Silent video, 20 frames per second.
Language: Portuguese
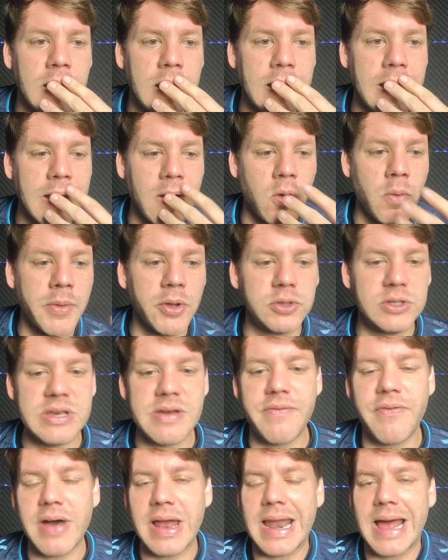É, como eu
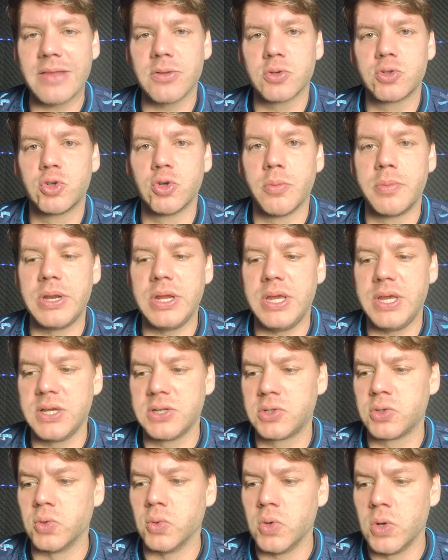tinha falado sobre
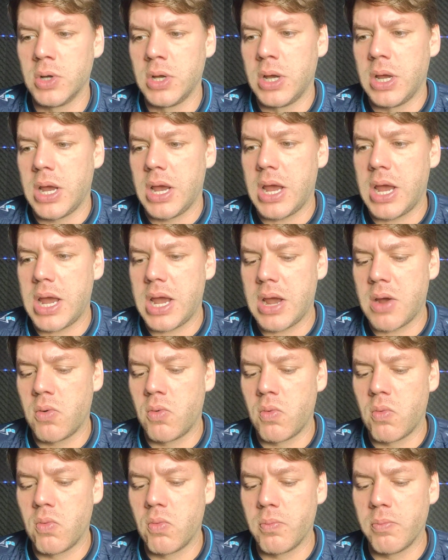isso, é
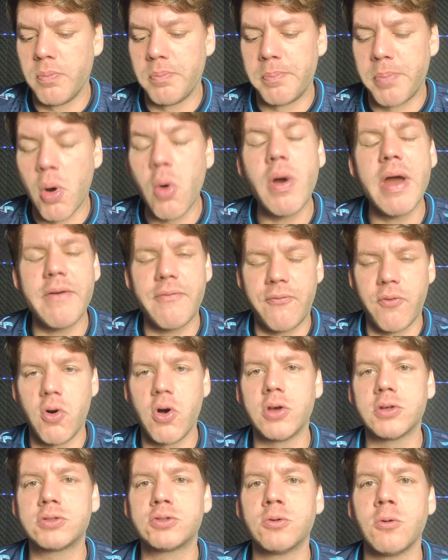um bom
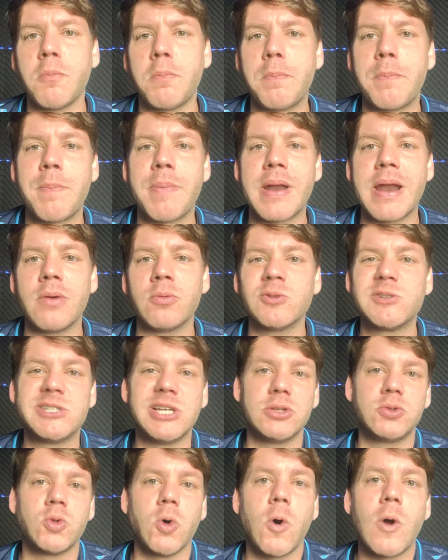reforço para um
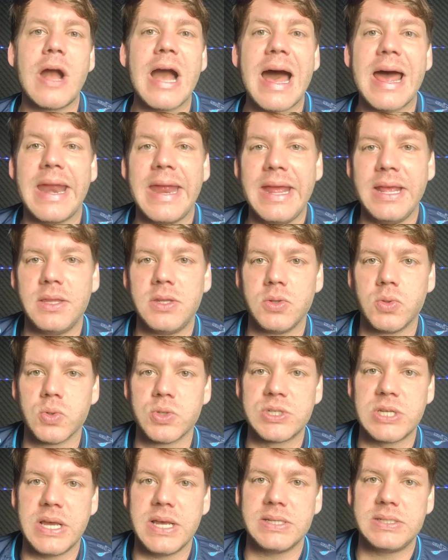setor carente do
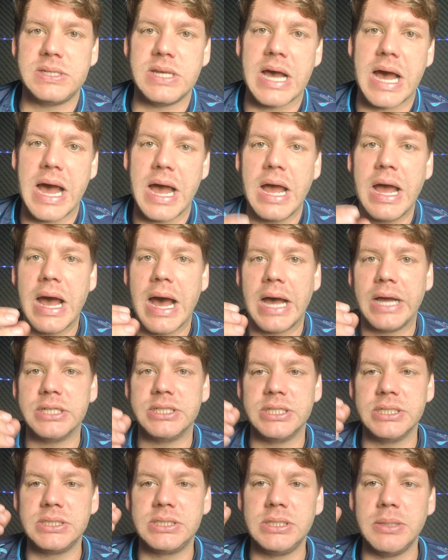CSA. A
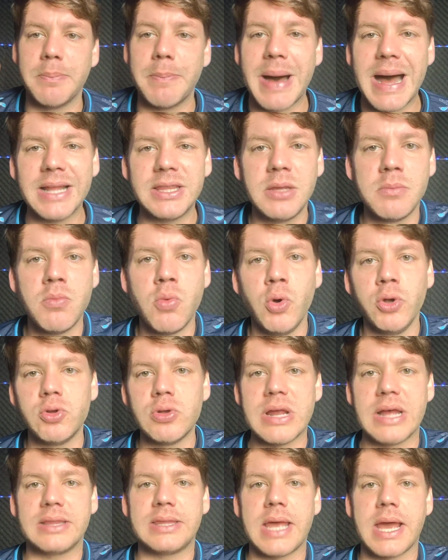gente bate
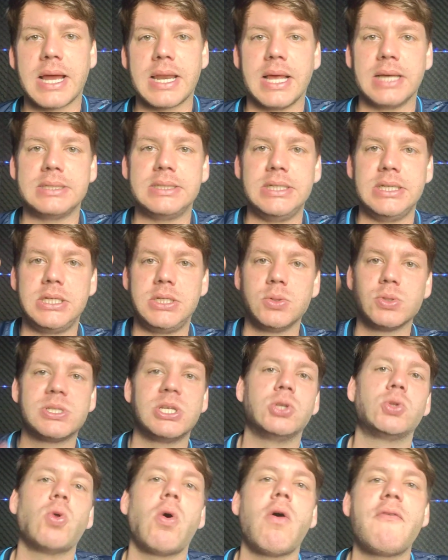muito na tecla aqui que o
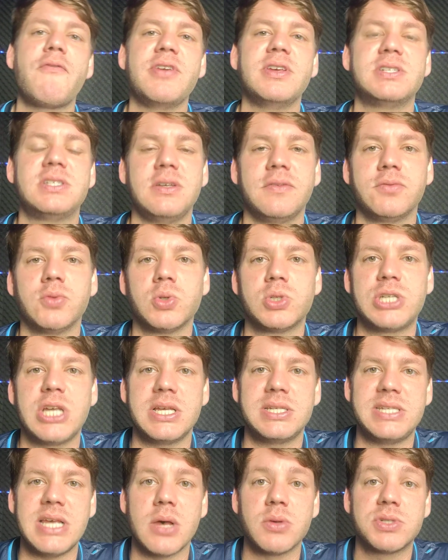setor ofensivo do
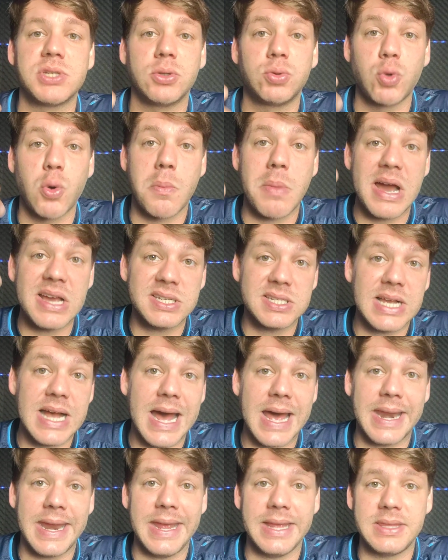CSA é o setor mais
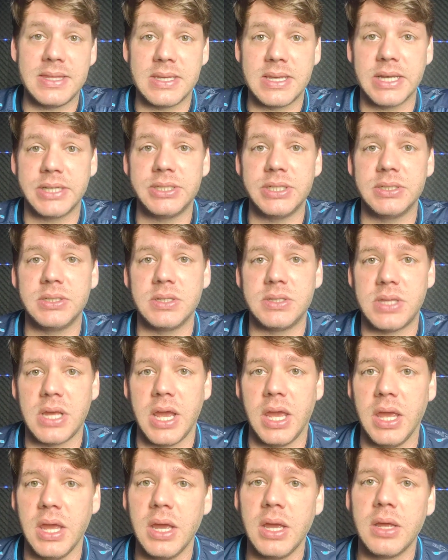carente que a gente
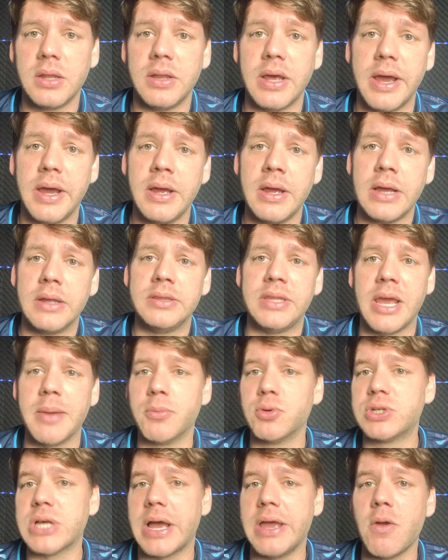tem. Né?
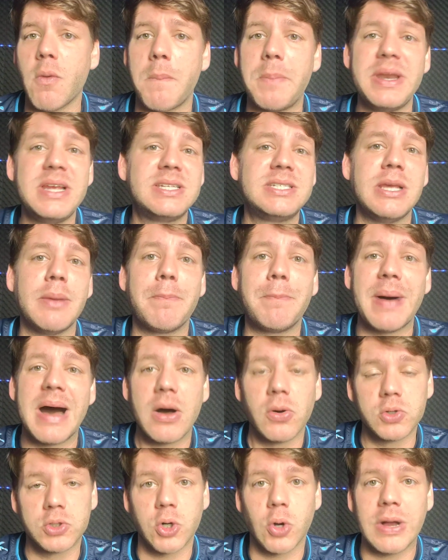Temos aí o
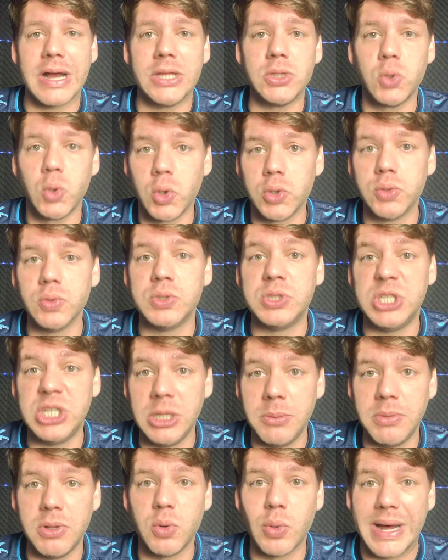principal jogador do
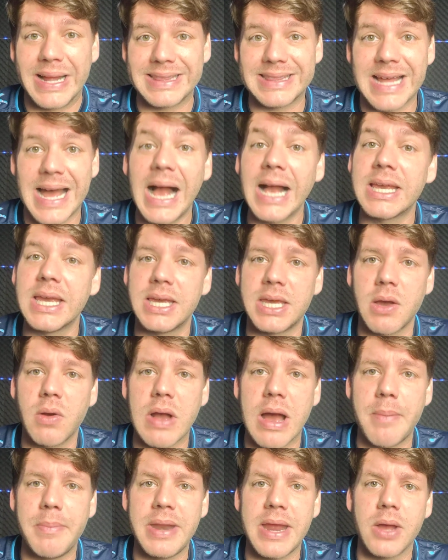time no ataque, que é o
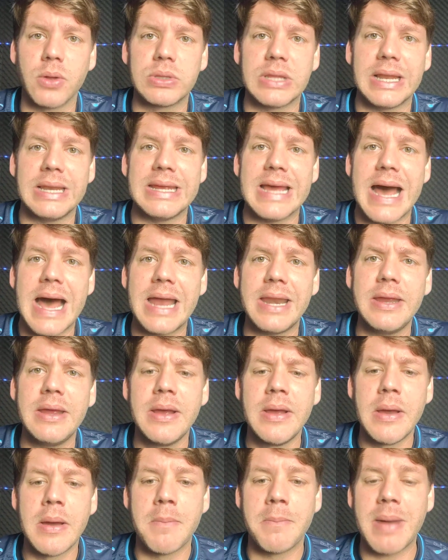Gabriel Taliari,
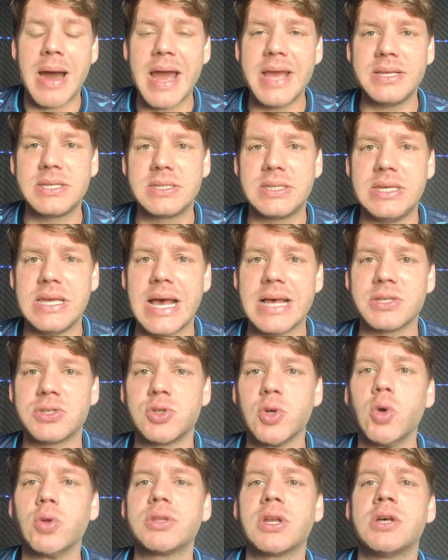mas que
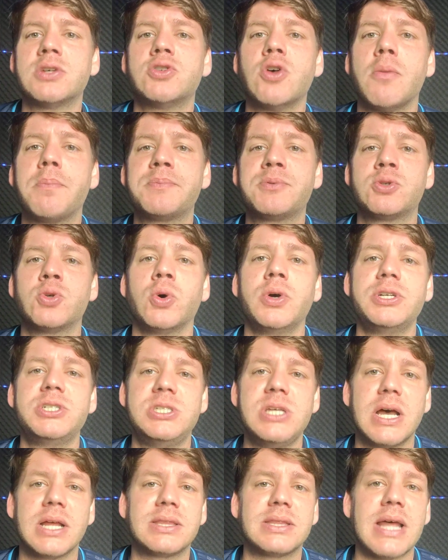as outras opções
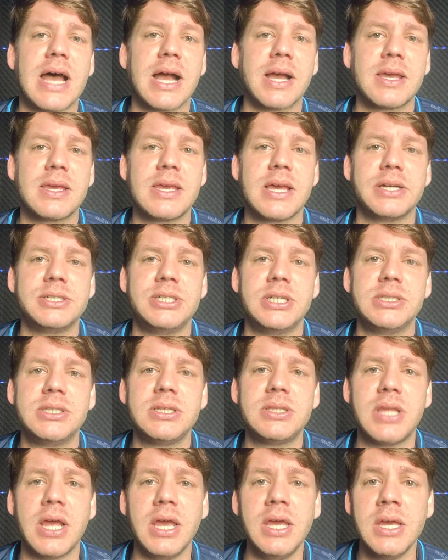de ataque que a
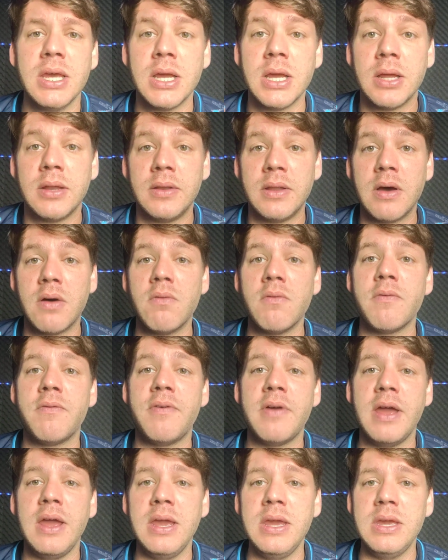gente tem não
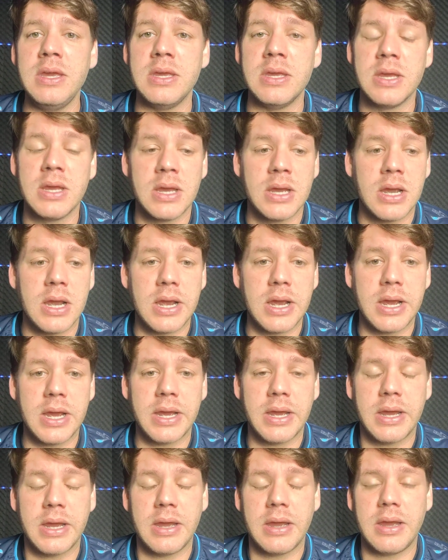vêm
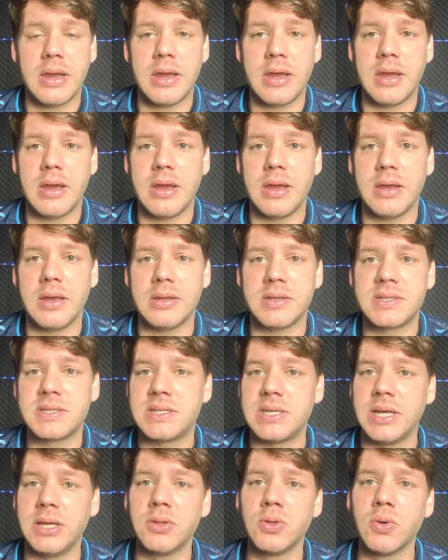é, é,
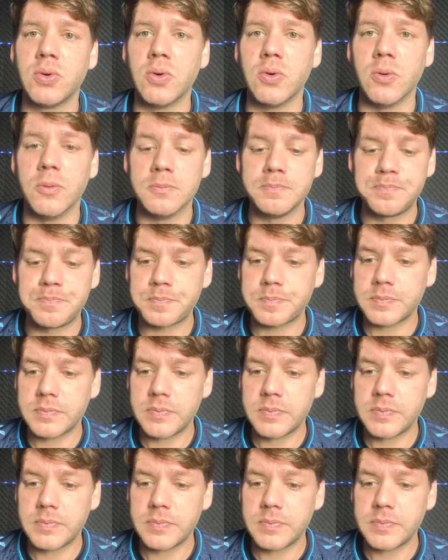sendo